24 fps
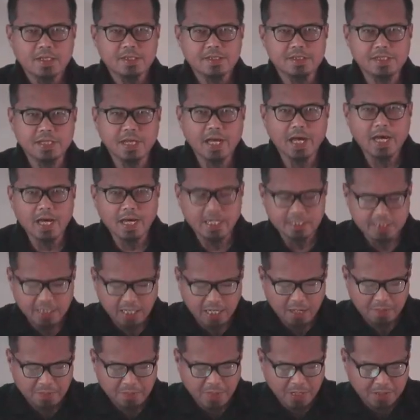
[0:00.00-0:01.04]
siya ang
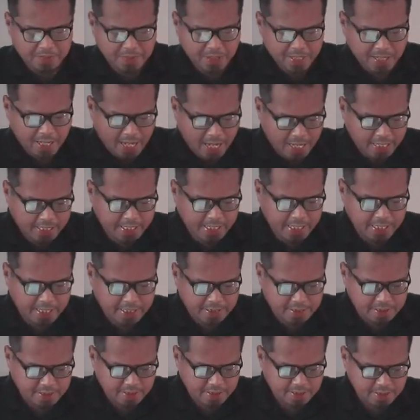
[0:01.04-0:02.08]
tagapagmay-ari,
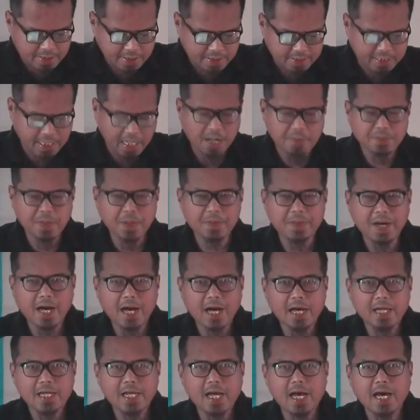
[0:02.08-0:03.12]

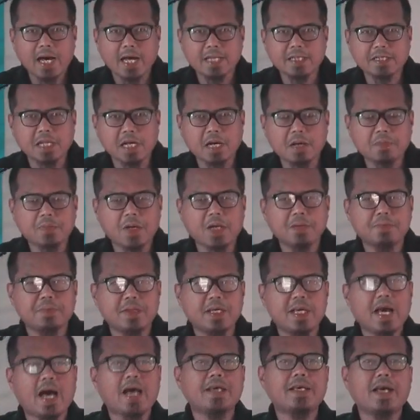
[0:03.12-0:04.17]
tagapamahala at
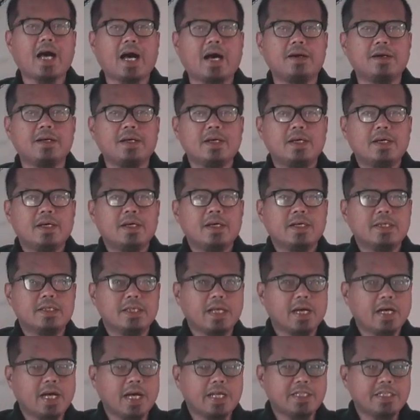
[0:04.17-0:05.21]
tagapagbiyaya
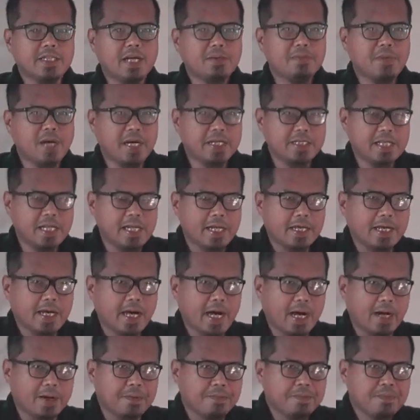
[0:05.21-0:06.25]
ng kanyang mga
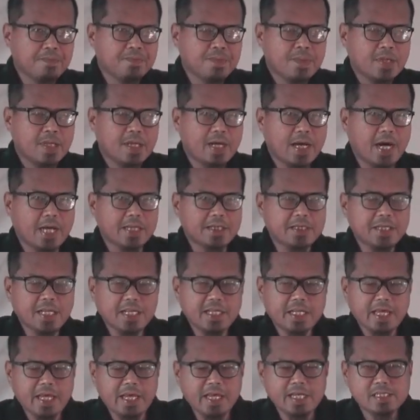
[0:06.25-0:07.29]
nilikha. At
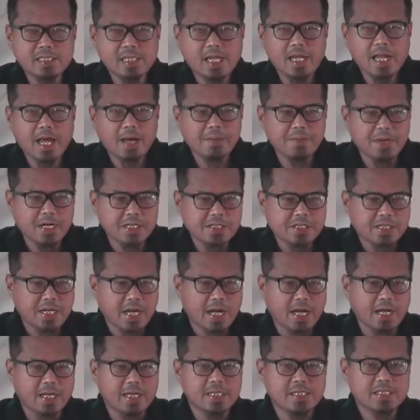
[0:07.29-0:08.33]
nag-iisa lamang
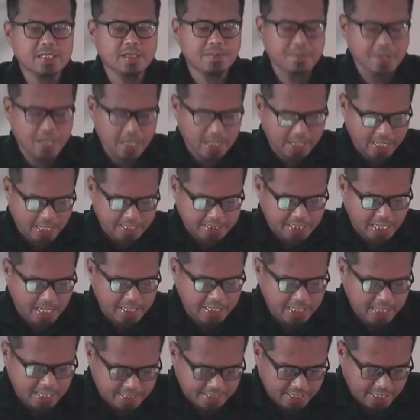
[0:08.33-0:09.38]
siya sa mga
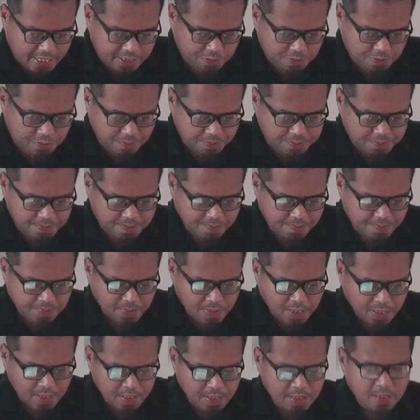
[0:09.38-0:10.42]
katangian na ito.
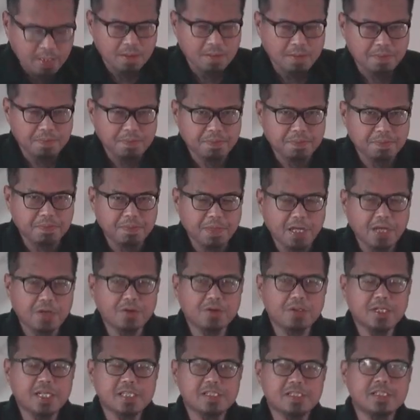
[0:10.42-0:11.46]

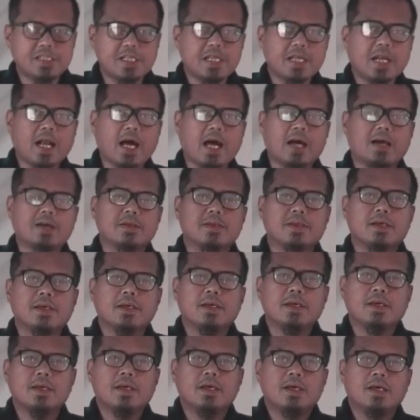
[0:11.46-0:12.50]
Pero nasisira
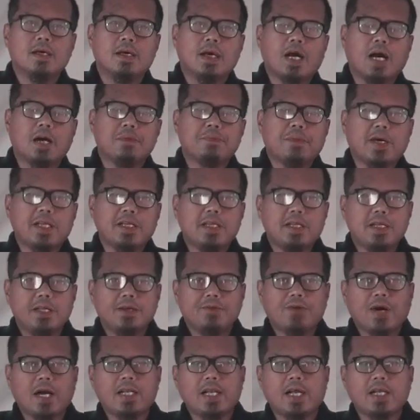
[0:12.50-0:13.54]
ang
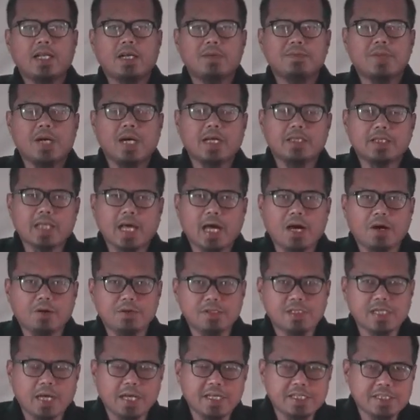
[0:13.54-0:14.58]
paniniwala ng mga tao sa